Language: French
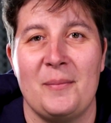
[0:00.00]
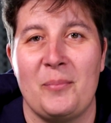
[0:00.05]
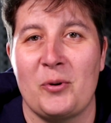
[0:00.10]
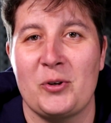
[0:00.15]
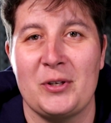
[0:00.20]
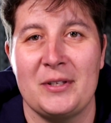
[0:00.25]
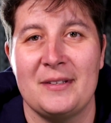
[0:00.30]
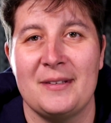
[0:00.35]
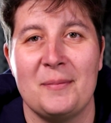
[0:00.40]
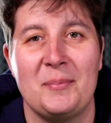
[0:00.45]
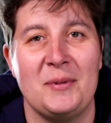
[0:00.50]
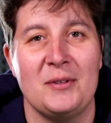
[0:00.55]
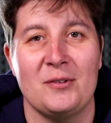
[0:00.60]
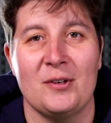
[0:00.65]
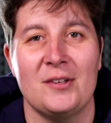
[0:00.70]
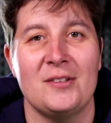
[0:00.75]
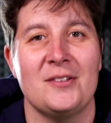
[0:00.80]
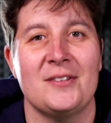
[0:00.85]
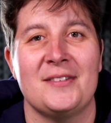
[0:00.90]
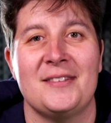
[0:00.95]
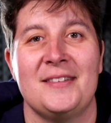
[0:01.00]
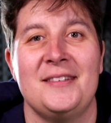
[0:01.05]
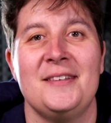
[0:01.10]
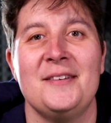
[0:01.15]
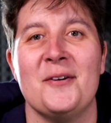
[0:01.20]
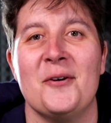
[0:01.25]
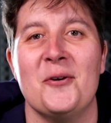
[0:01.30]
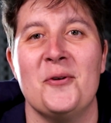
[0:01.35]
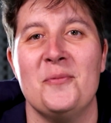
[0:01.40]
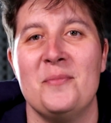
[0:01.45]
les prochains épisodes
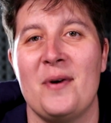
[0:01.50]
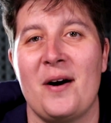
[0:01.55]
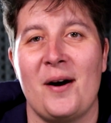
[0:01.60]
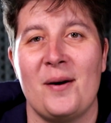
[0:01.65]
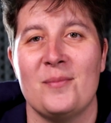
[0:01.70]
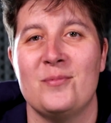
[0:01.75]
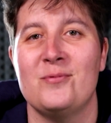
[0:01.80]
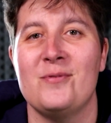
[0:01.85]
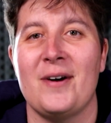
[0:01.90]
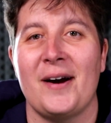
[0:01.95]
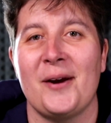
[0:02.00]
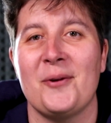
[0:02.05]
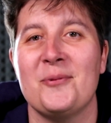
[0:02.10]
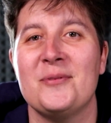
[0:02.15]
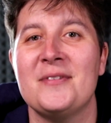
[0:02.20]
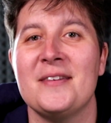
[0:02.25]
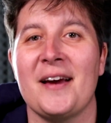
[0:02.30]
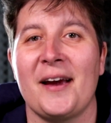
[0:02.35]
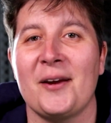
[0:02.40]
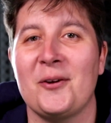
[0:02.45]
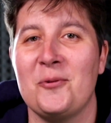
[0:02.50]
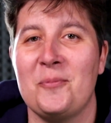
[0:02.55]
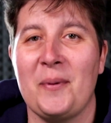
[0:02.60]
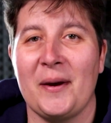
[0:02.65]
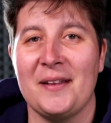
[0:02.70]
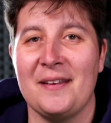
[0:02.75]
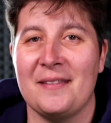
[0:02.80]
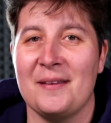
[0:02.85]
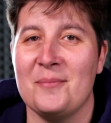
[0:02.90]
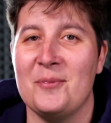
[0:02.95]
si le marabout a réussi à
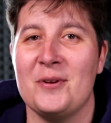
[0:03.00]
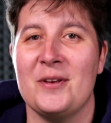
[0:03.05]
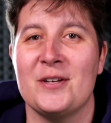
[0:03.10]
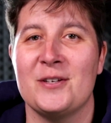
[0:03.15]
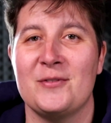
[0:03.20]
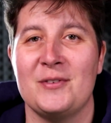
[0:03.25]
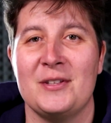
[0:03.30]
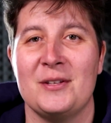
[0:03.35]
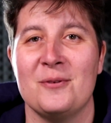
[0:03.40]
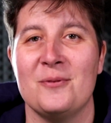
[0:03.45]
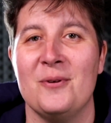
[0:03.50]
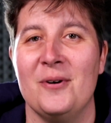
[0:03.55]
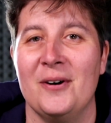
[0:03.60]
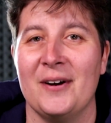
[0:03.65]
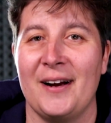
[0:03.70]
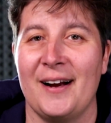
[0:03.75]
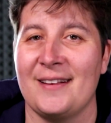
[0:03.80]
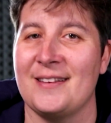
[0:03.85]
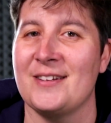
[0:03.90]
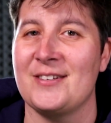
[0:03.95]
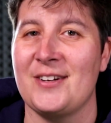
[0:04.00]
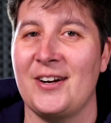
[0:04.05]
récupérer des témoignages vidéo grâce à